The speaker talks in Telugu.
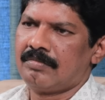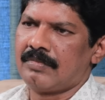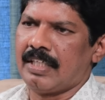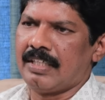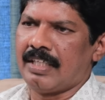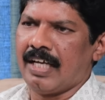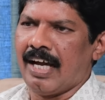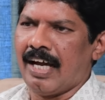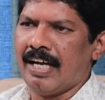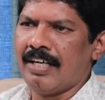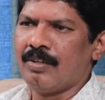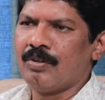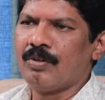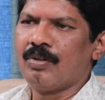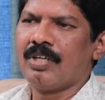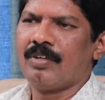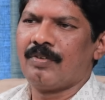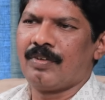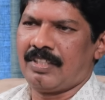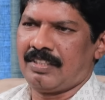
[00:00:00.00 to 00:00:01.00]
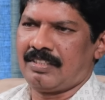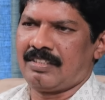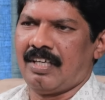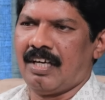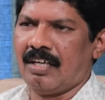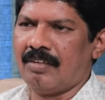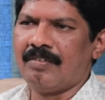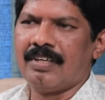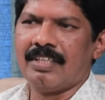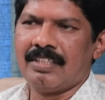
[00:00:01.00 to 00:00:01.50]
అంటే ఆయన కూడా ఒక
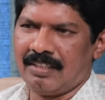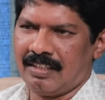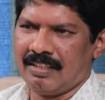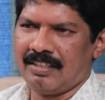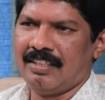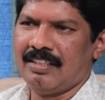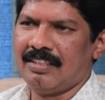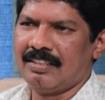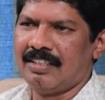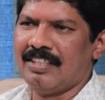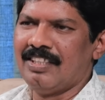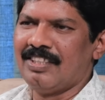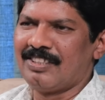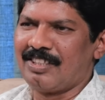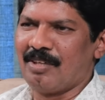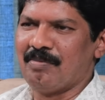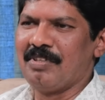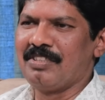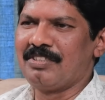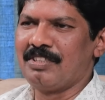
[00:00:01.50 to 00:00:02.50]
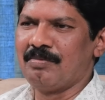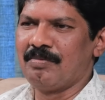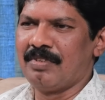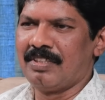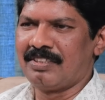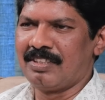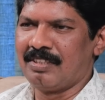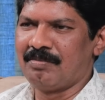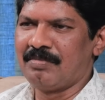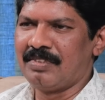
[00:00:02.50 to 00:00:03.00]
స్టాల్ వాట్ కదా తమిళ సినిమా
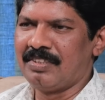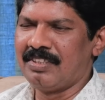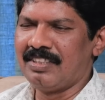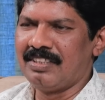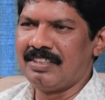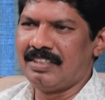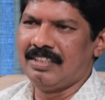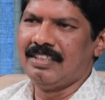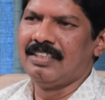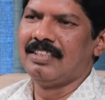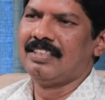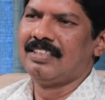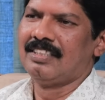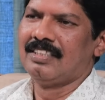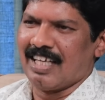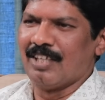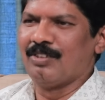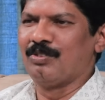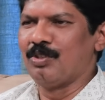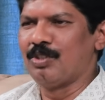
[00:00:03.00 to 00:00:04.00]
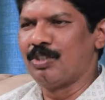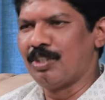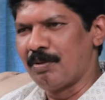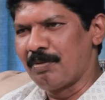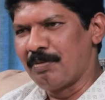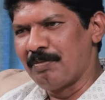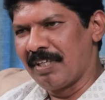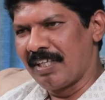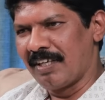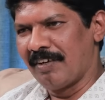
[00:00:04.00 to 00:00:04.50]
సంబంధించి ఆయన
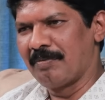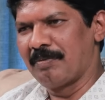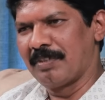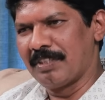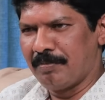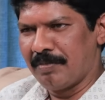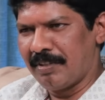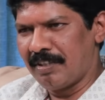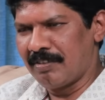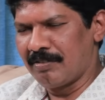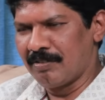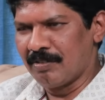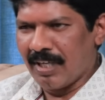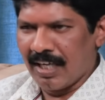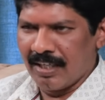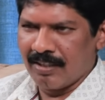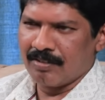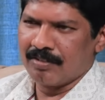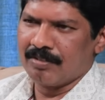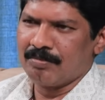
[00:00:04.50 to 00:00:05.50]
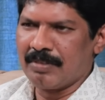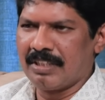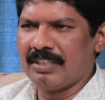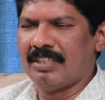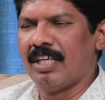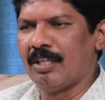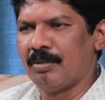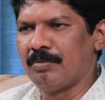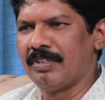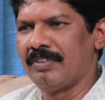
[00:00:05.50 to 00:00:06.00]
చూసినప్పుడు మీకు అనిపిస్తుంది మీకు ఆయనకు
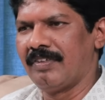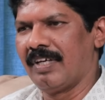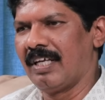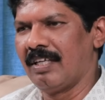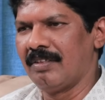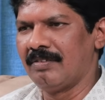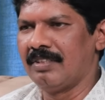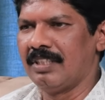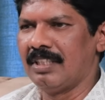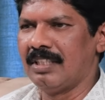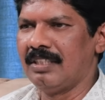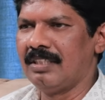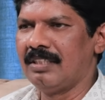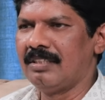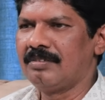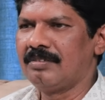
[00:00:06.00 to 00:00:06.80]
మధ్య అనుబంధం ఎలా ఉండేది